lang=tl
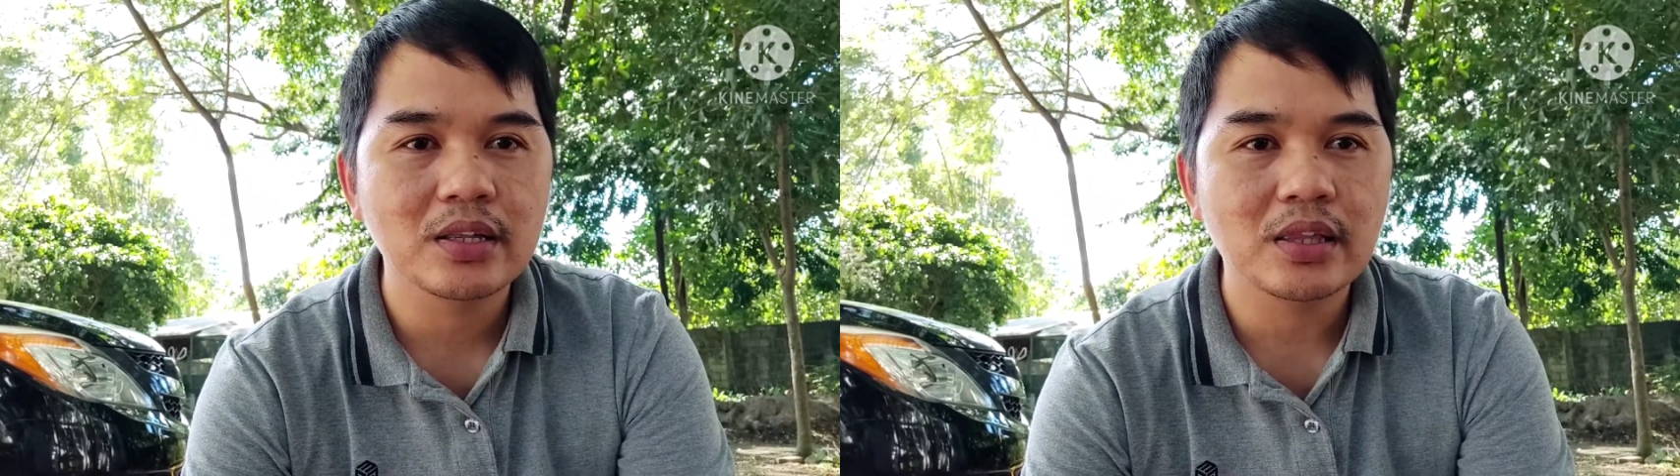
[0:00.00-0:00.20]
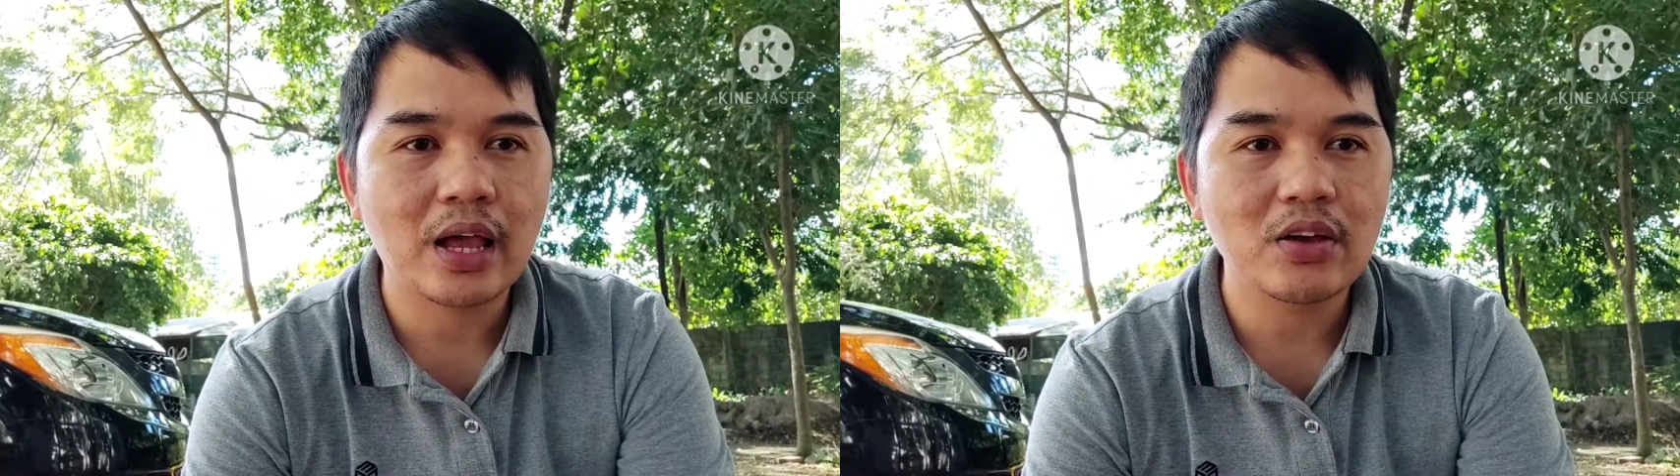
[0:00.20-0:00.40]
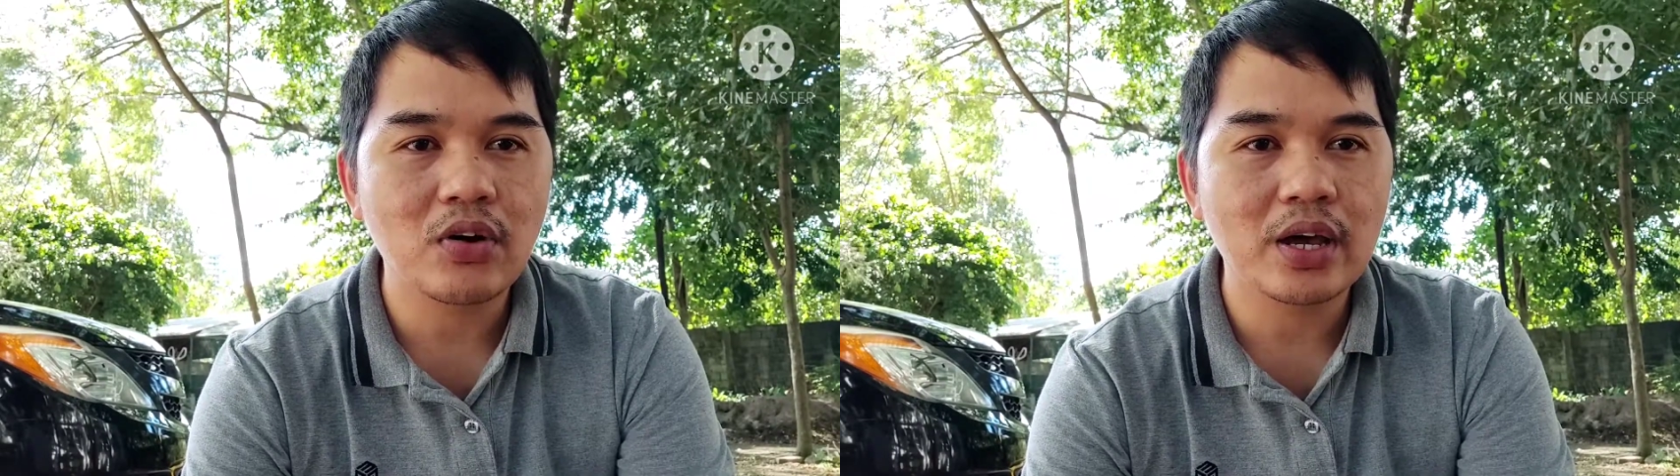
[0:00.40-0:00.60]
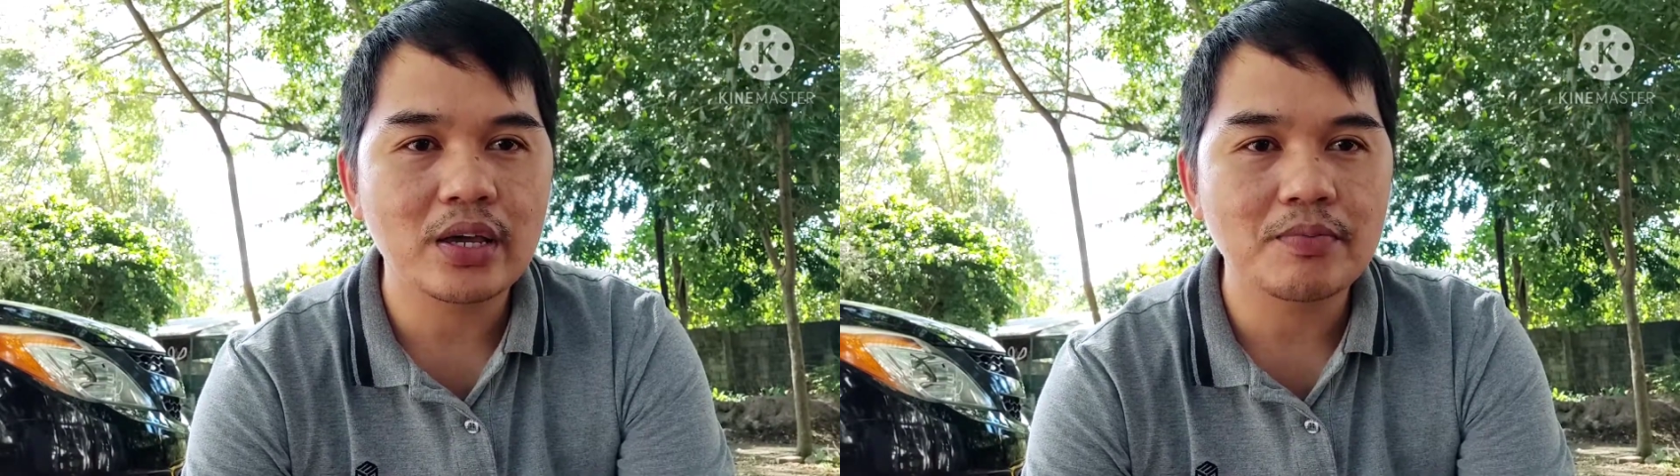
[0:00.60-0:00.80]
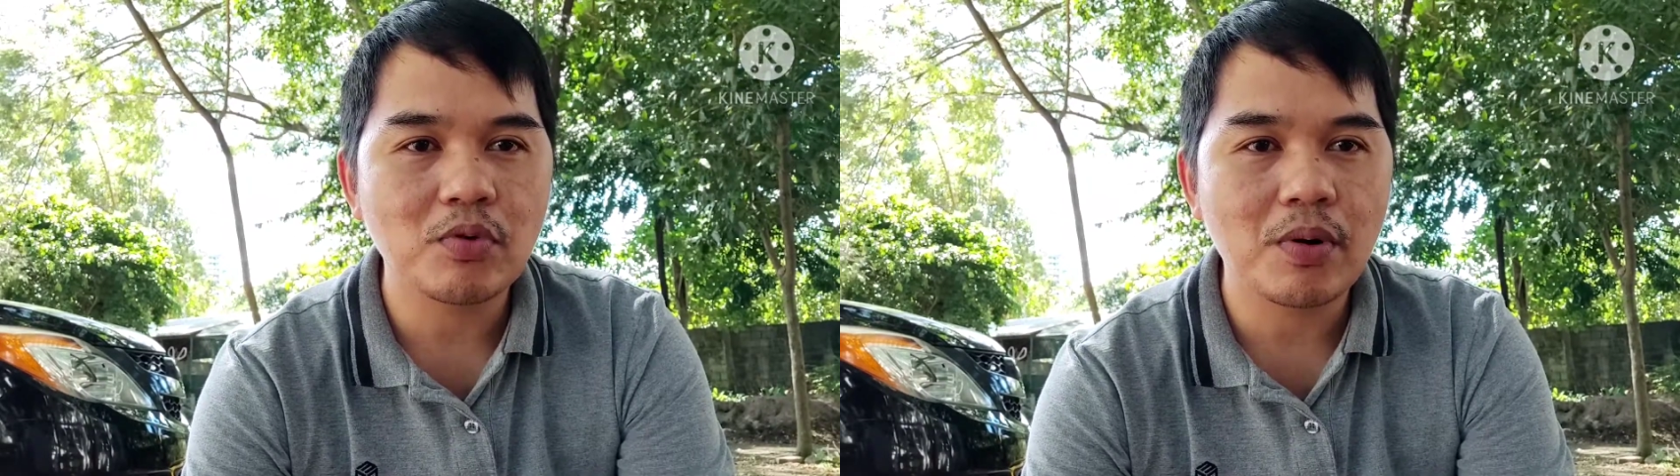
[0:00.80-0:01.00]
tayo
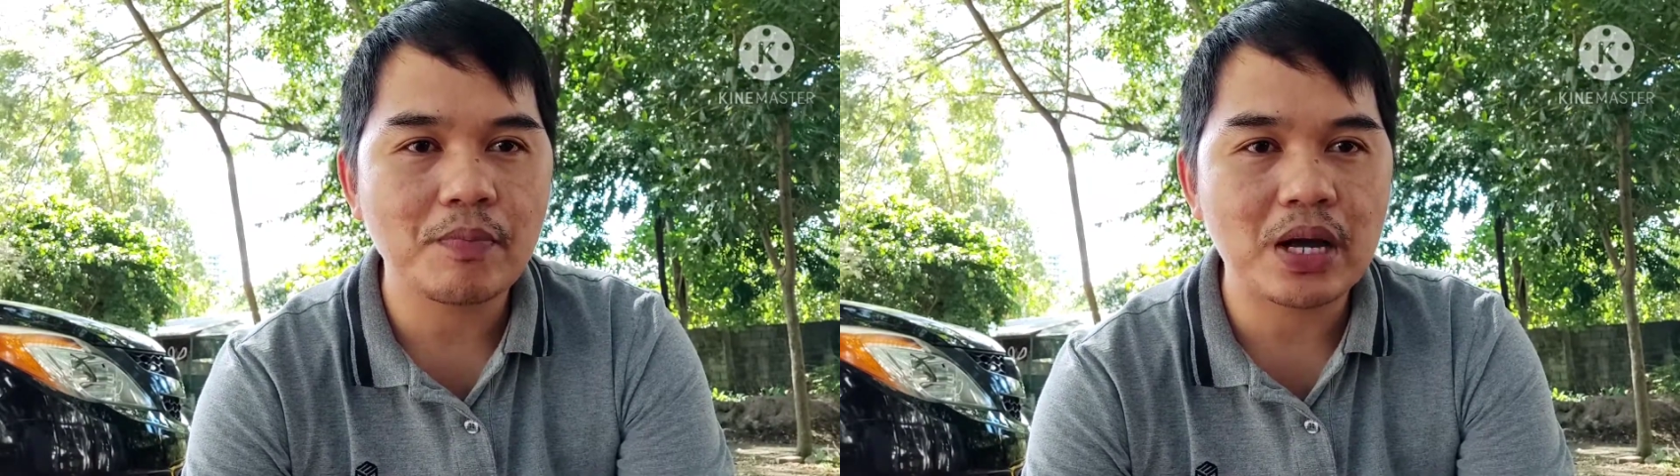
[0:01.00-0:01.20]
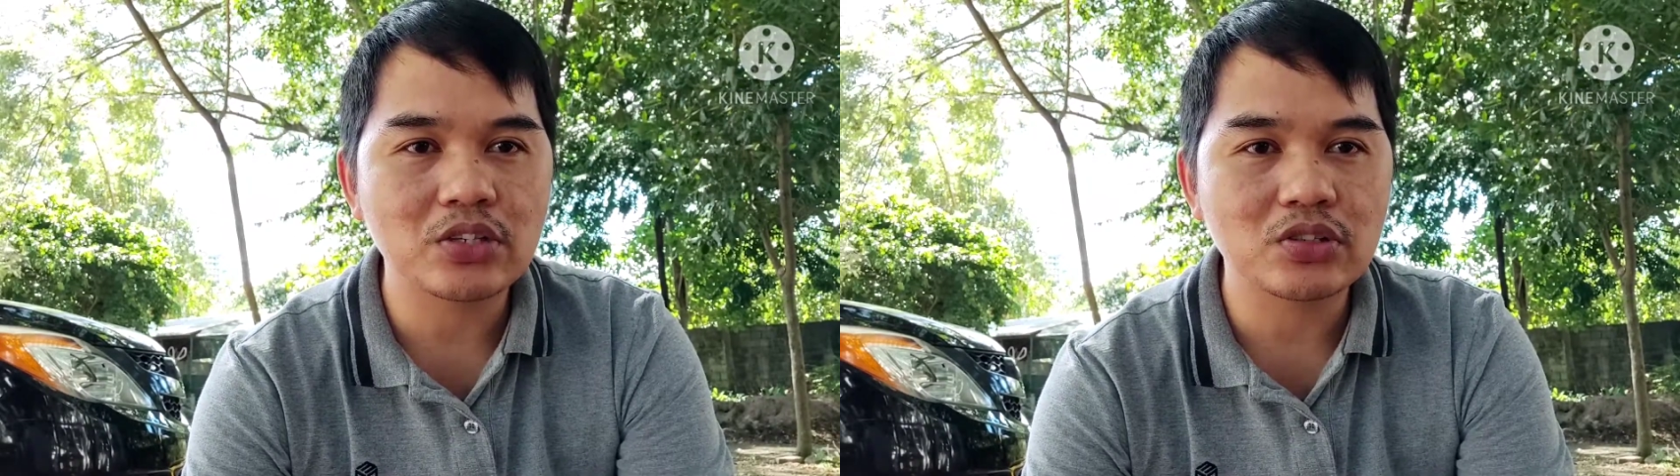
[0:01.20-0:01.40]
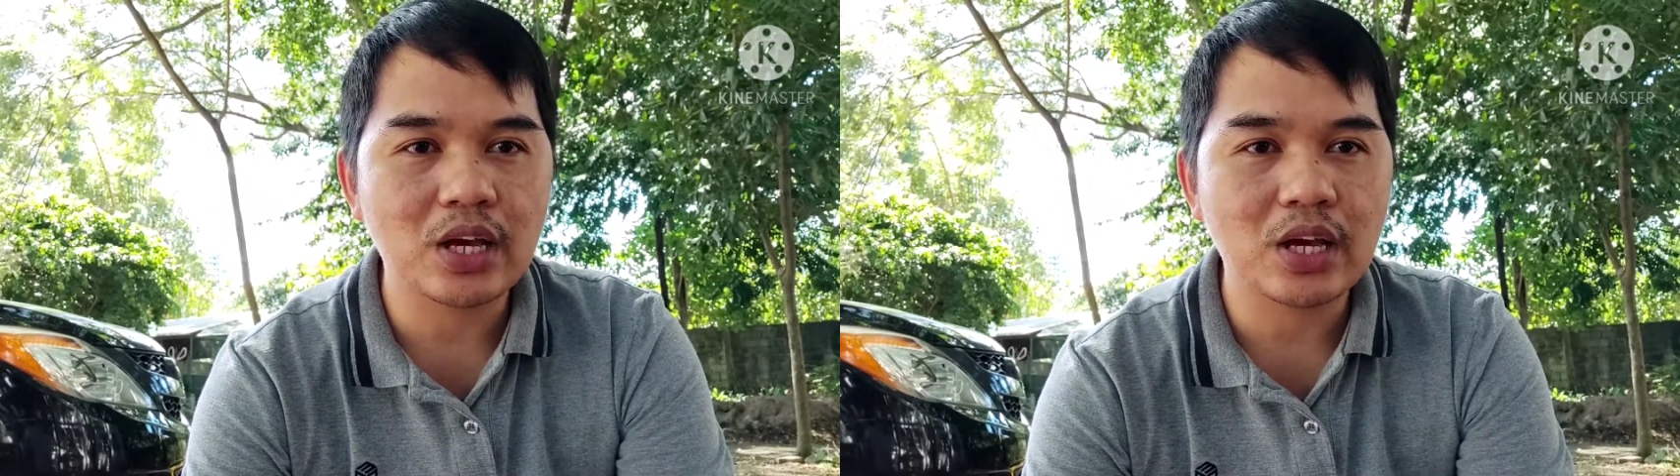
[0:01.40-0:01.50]
ay pumapasok